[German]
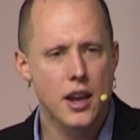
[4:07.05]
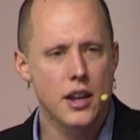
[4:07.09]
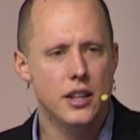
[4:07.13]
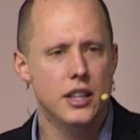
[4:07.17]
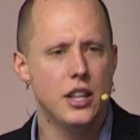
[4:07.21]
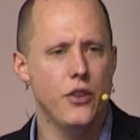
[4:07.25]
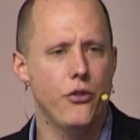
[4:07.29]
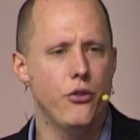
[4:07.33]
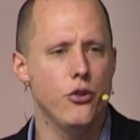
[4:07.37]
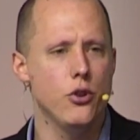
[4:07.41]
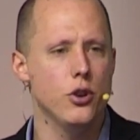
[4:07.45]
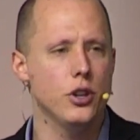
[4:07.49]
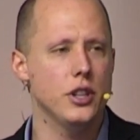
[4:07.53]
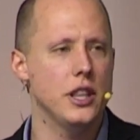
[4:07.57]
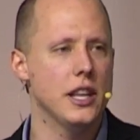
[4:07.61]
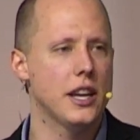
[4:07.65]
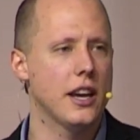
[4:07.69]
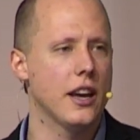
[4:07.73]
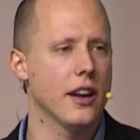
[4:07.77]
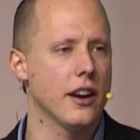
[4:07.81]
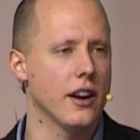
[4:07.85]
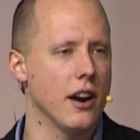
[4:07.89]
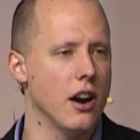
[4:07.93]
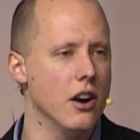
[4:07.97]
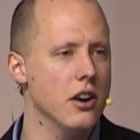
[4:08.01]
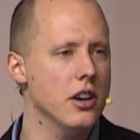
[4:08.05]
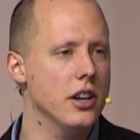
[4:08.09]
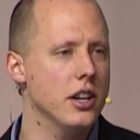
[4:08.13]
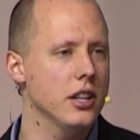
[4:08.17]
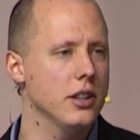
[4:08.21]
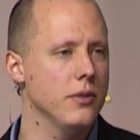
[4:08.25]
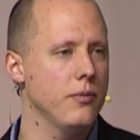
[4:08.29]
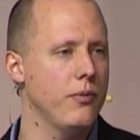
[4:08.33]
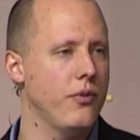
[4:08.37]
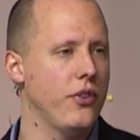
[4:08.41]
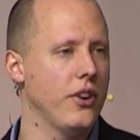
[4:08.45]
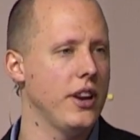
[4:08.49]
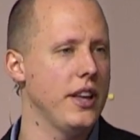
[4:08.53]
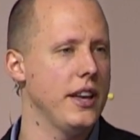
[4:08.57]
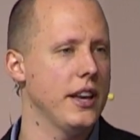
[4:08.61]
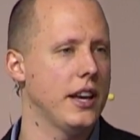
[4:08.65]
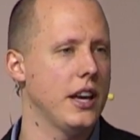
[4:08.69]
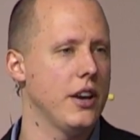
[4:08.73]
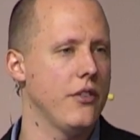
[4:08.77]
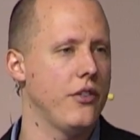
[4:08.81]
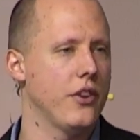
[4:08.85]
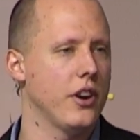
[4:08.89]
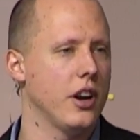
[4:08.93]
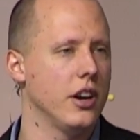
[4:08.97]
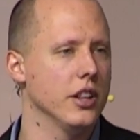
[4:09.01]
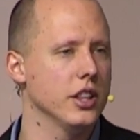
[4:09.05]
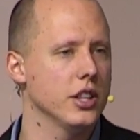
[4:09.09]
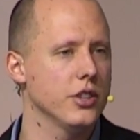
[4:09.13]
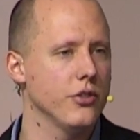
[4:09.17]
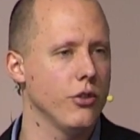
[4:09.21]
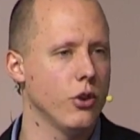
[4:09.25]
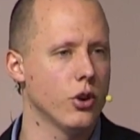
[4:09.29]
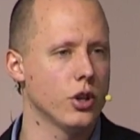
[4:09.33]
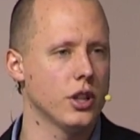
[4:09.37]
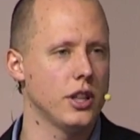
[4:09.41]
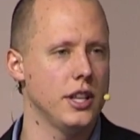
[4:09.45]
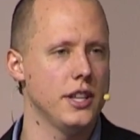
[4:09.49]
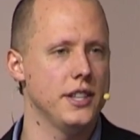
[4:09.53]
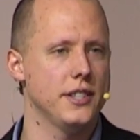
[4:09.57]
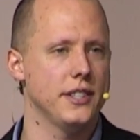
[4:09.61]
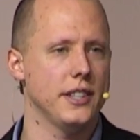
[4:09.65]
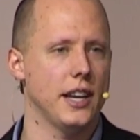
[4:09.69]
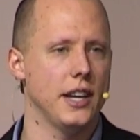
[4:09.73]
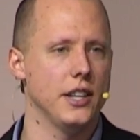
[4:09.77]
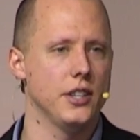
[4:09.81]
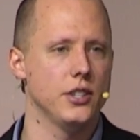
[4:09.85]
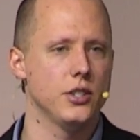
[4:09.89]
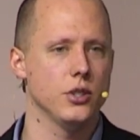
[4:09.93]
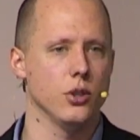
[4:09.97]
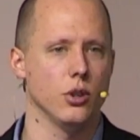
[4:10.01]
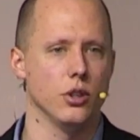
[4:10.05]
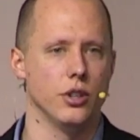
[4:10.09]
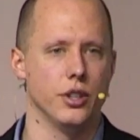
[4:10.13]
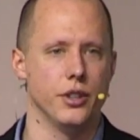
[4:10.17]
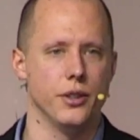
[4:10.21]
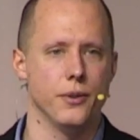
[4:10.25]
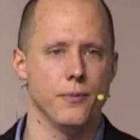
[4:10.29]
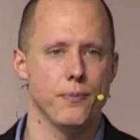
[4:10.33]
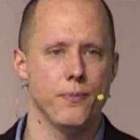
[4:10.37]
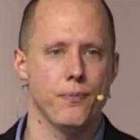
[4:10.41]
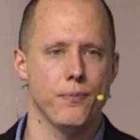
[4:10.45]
die für die Krankenpflege verantwortlich sein sollen.